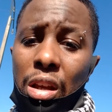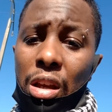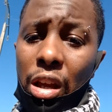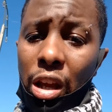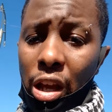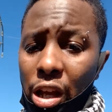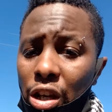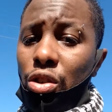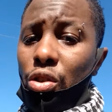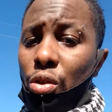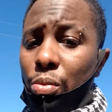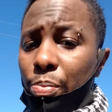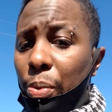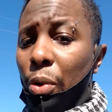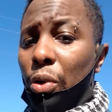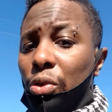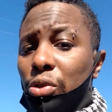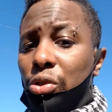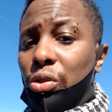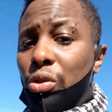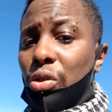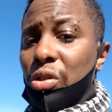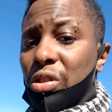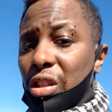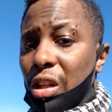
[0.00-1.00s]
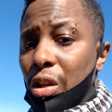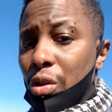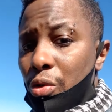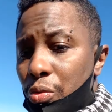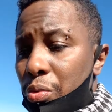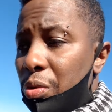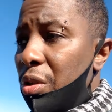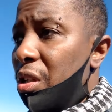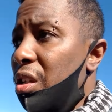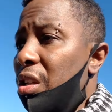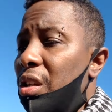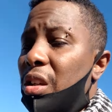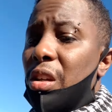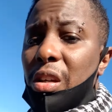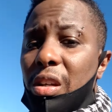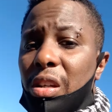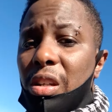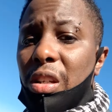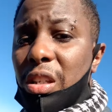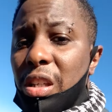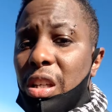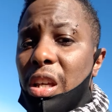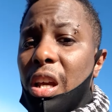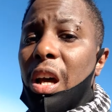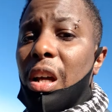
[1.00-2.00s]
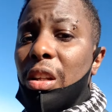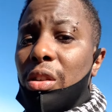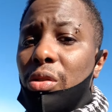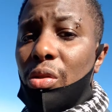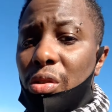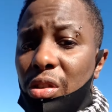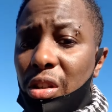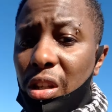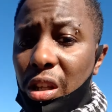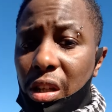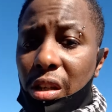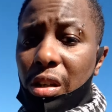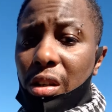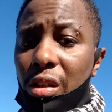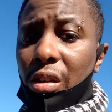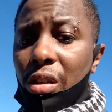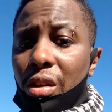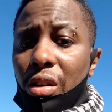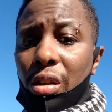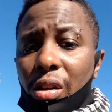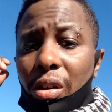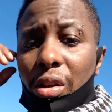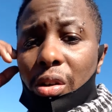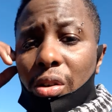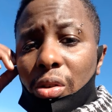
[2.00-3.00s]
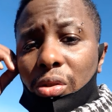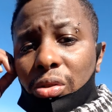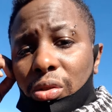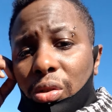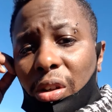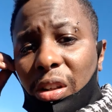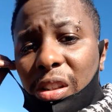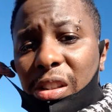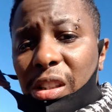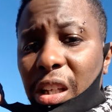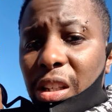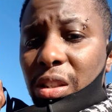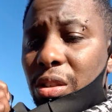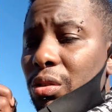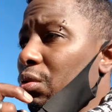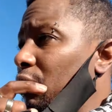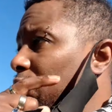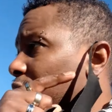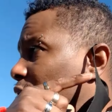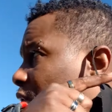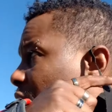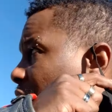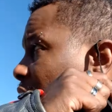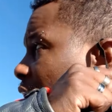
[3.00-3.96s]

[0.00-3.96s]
et je pense que c'est lui qui a donné l'autorisation